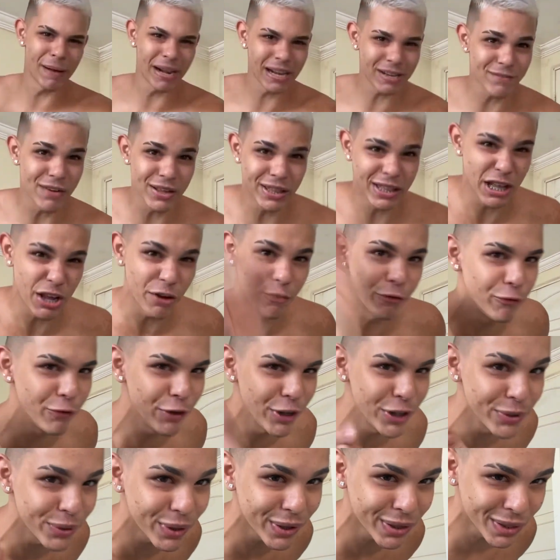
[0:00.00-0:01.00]
que vai ser
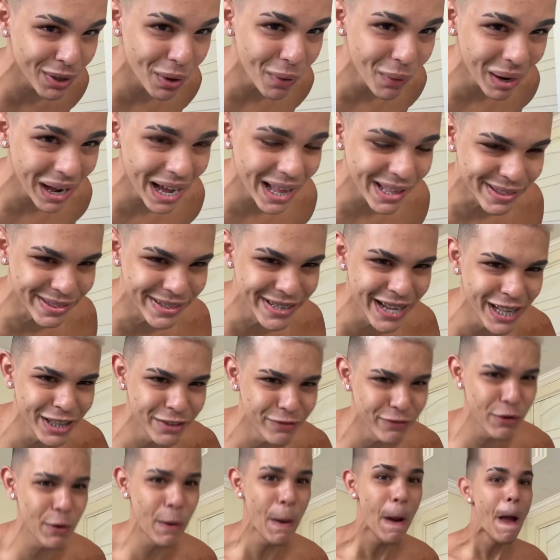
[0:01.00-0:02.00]
vídeo que só o cacete,
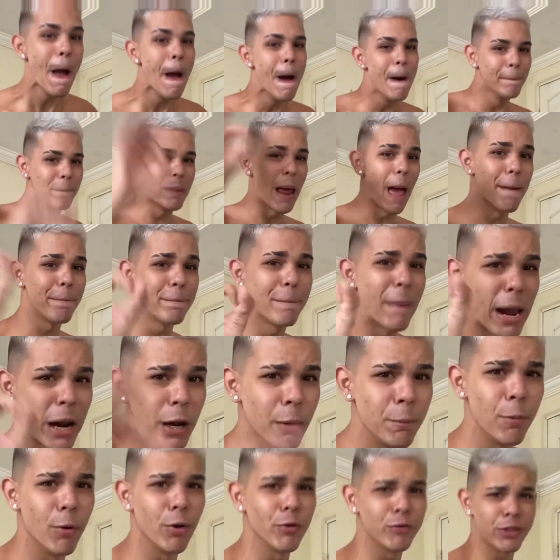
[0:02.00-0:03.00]
viu?
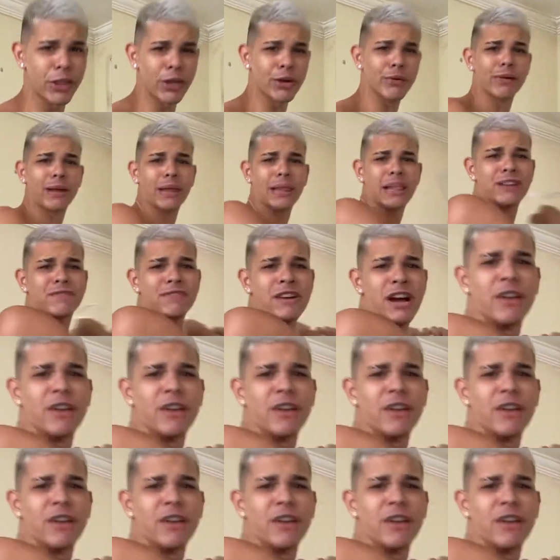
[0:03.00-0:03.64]
Prepara o botico que lá vai